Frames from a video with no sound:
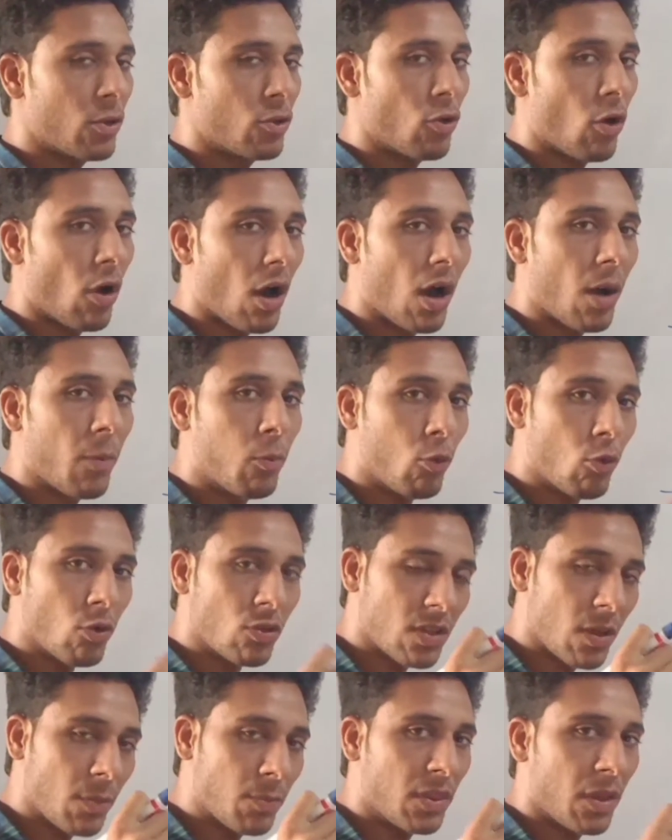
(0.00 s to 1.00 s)
में जो
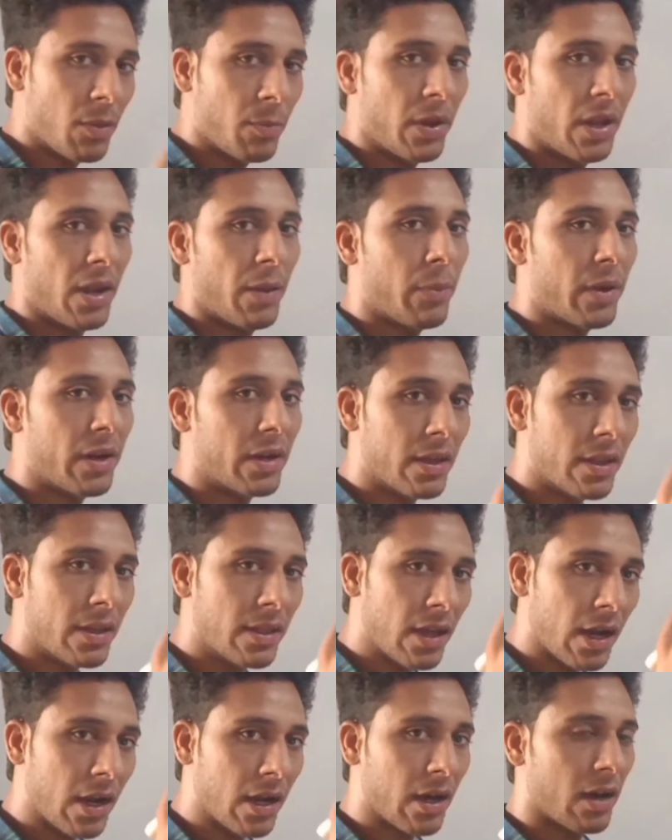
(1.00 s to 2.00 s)
आपको सबसे पहले
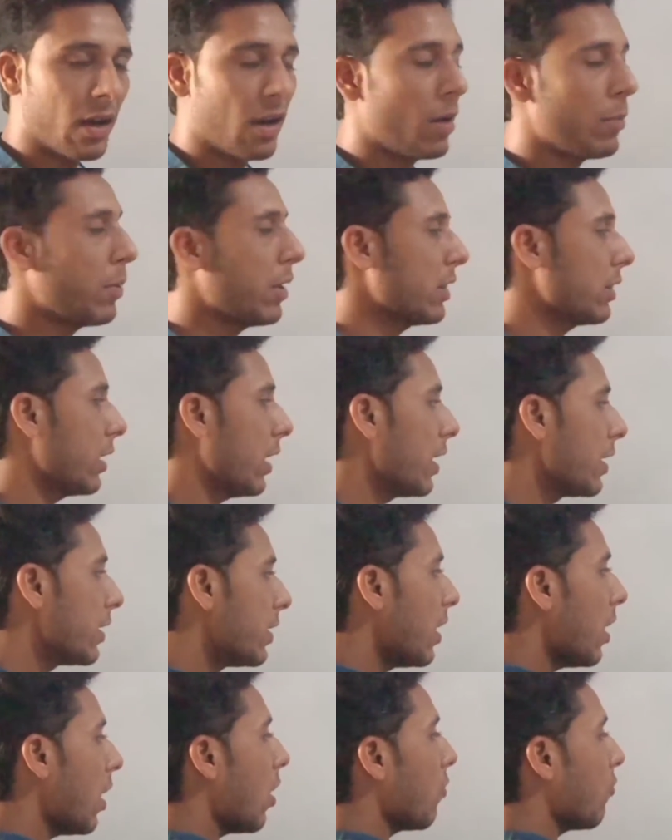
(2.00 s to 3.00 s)
प्रक्रिया करना पड़ता है
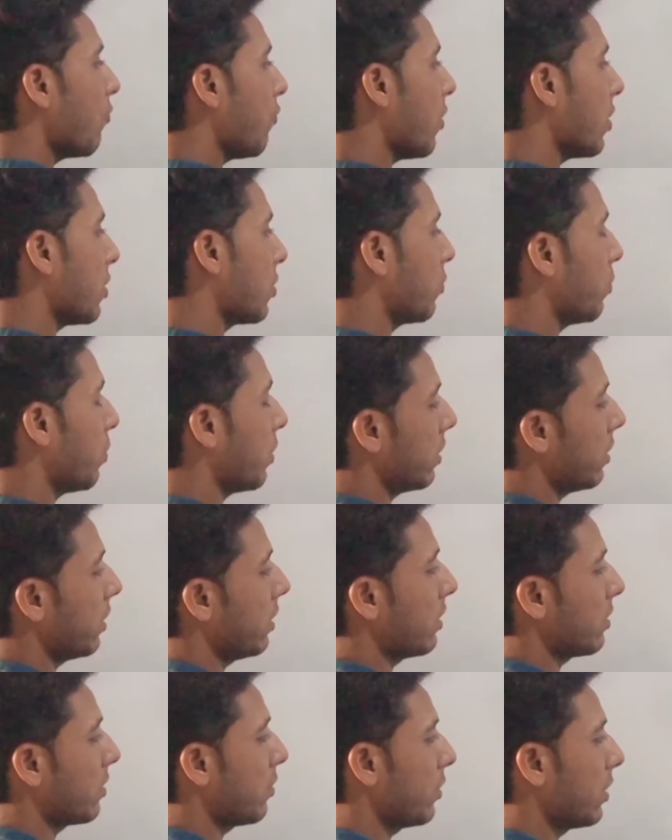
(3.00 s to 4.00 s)
ये आप फर्स्ट
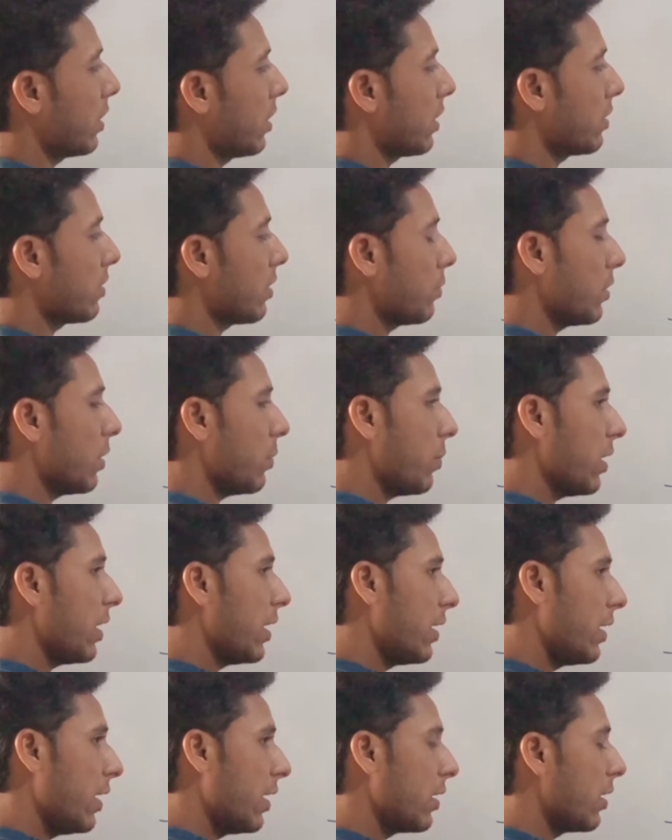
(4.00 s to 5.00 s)
प्रक्रिया समझिए कि सबसे
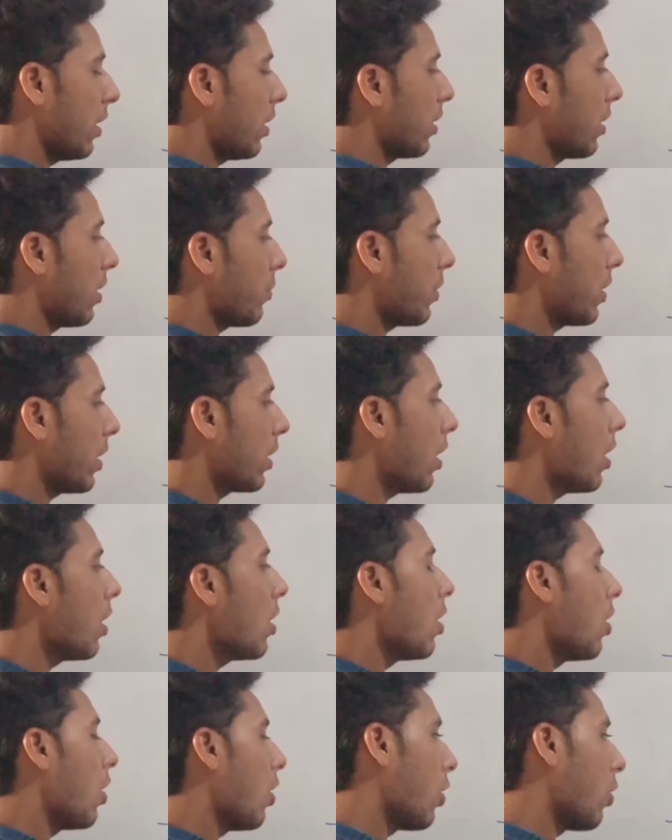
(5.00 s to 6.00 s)
पहले डेट लिखना पड़ेगा
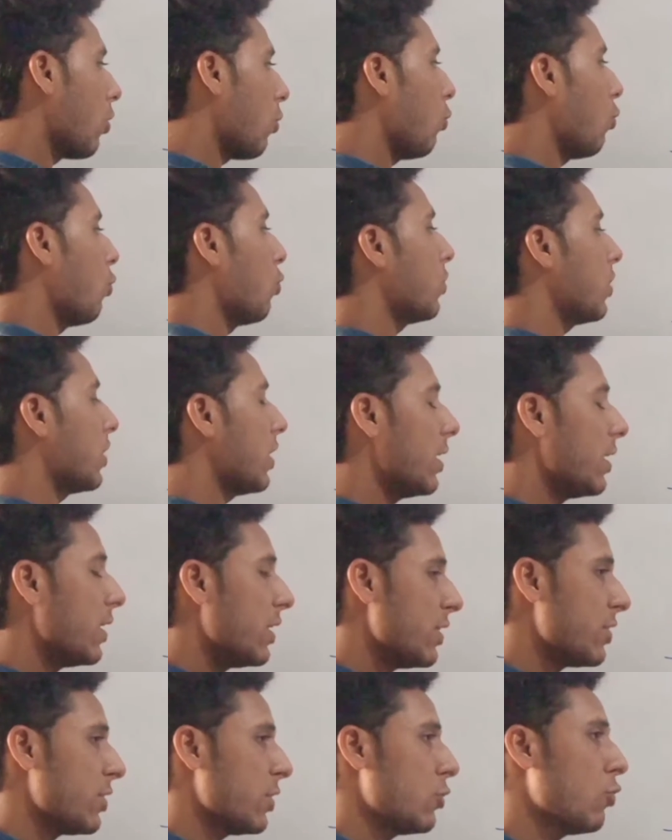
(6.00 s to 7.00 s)
और उसके
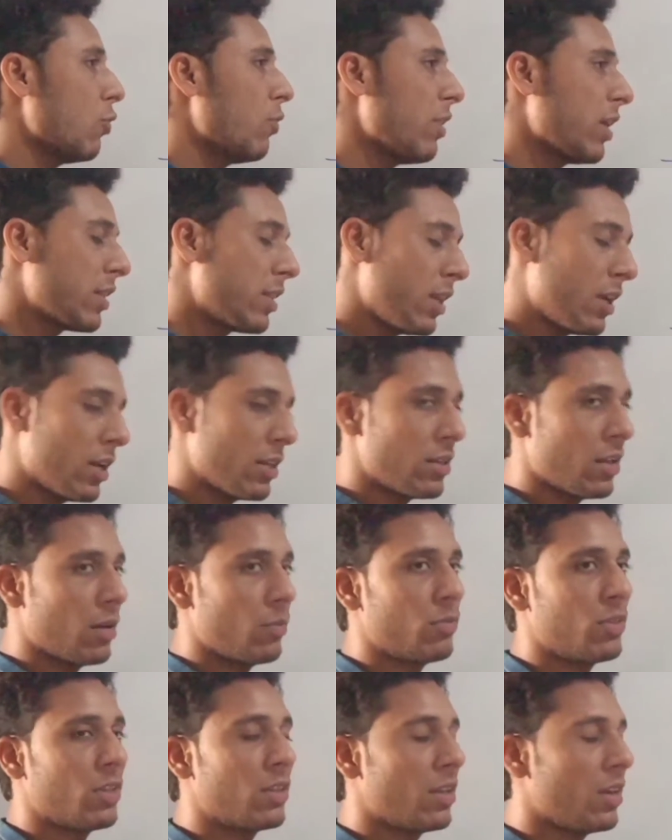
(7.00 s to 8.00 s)
नीचे जो व्यक्ति का
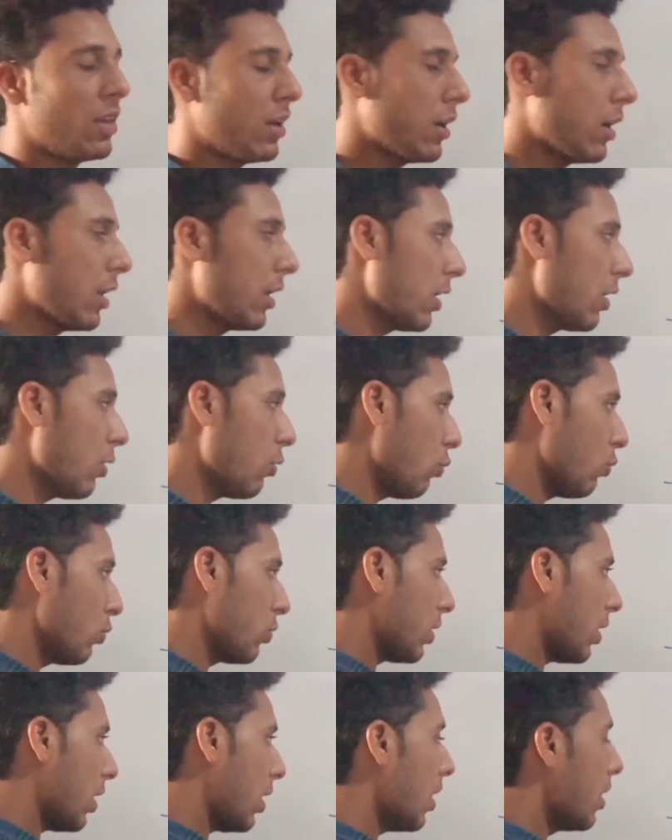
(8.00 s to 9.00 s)
जन्म तिथि निकालना
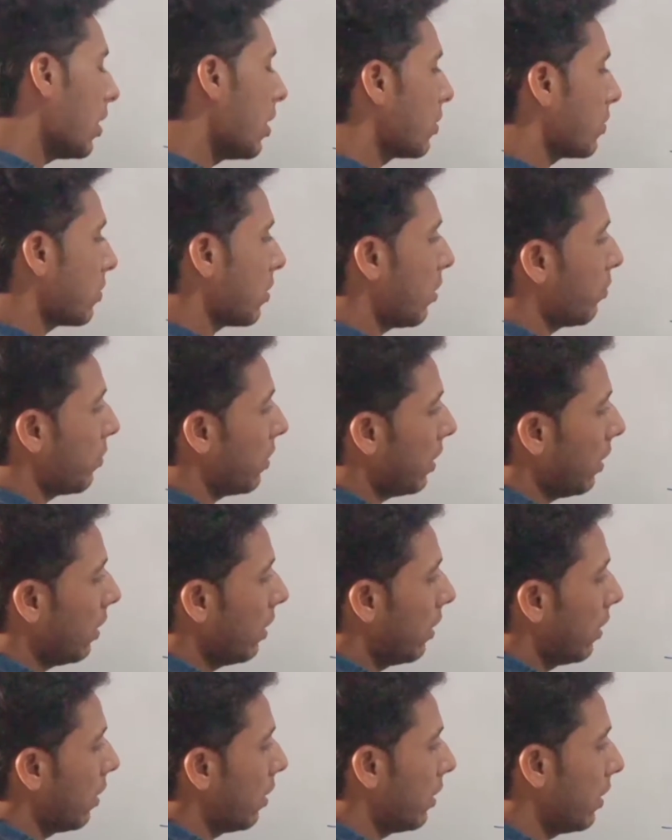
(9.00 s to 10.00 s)
उसका सामने
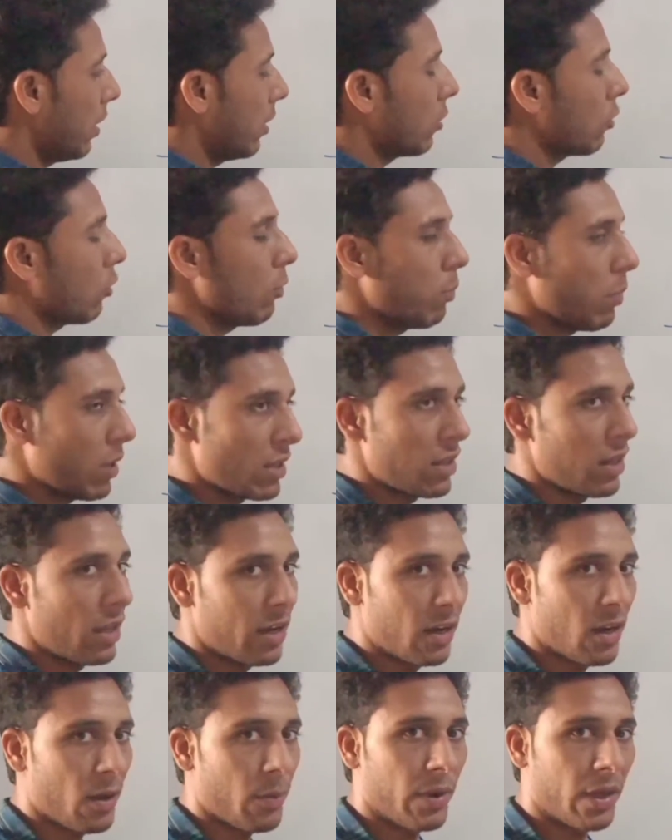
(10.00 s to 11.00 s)
डेट ऑफ बर्थ
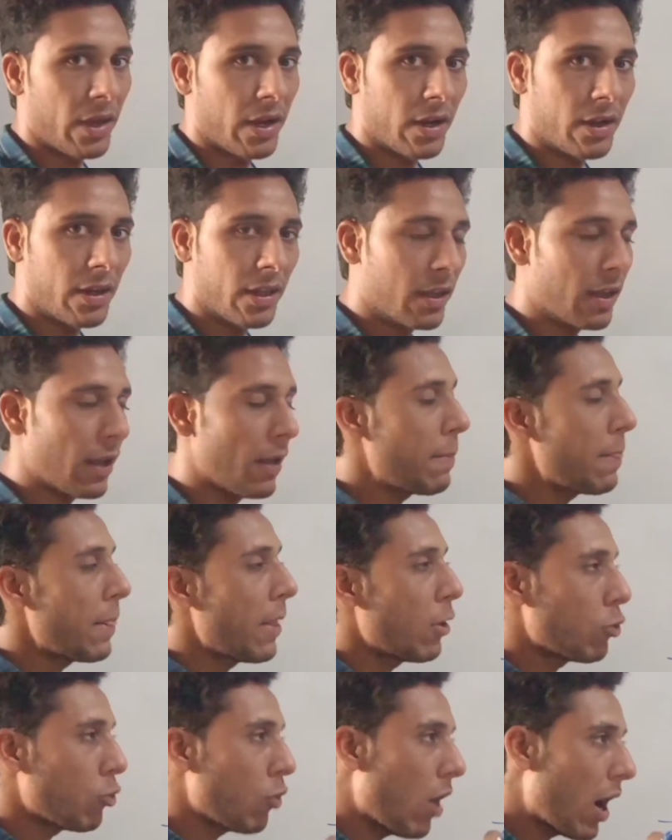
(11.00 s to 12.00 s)
लिखना पड़ेगा ठीक है
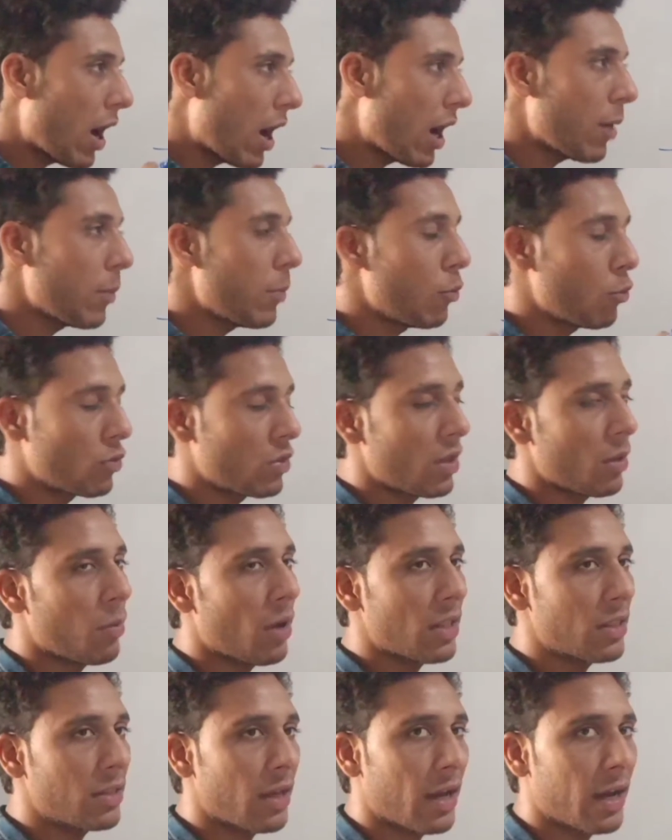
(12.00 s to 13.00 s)
तो अब उसके
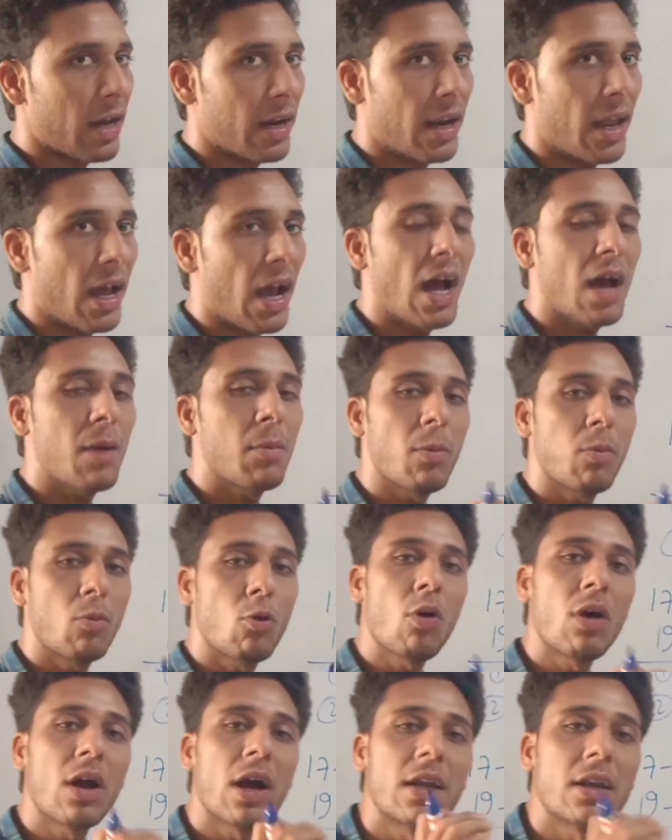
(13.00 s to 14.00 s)
बाद क्या करना है अब
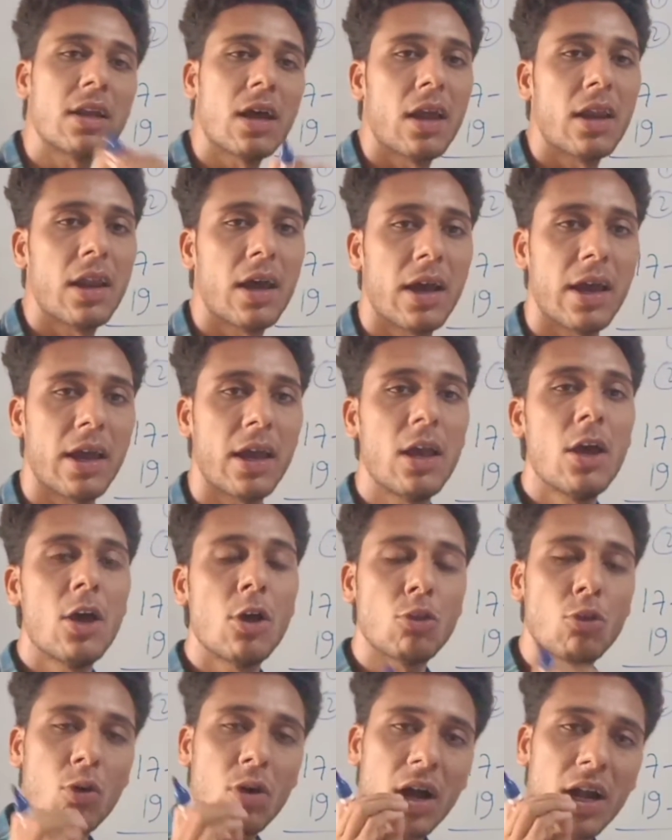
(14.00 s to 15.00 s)
आपको घटाना है
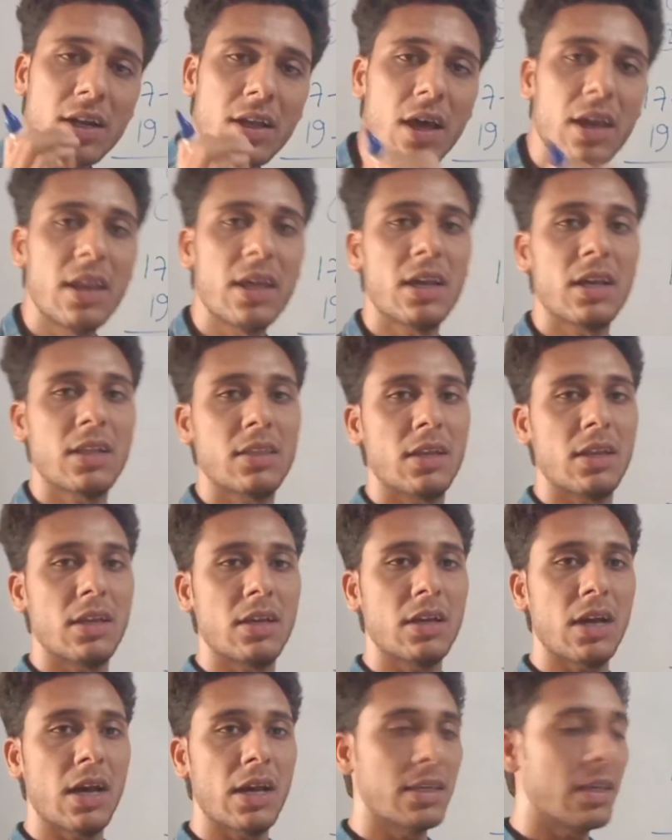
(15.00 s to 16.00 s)
तो घटाने का
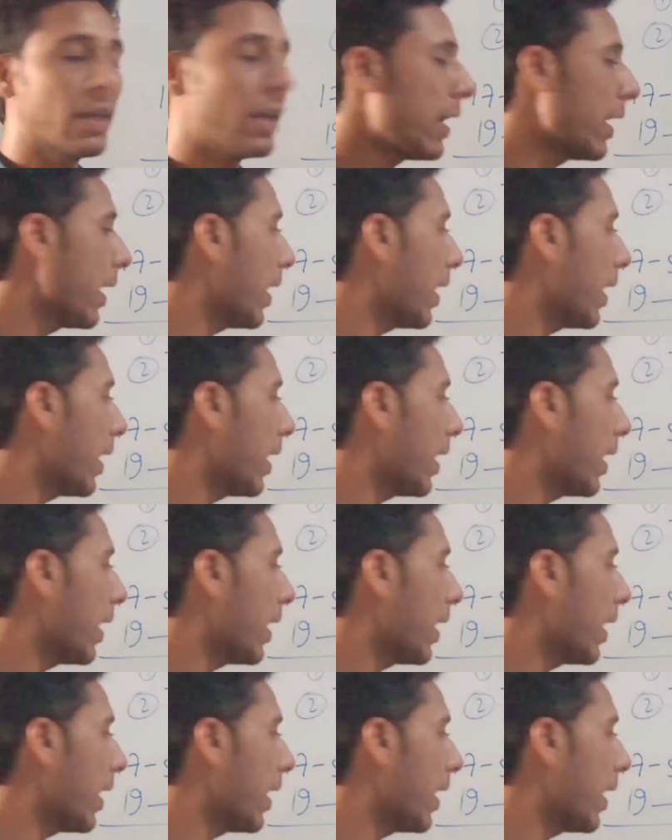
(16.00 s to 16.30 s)
तरीका ये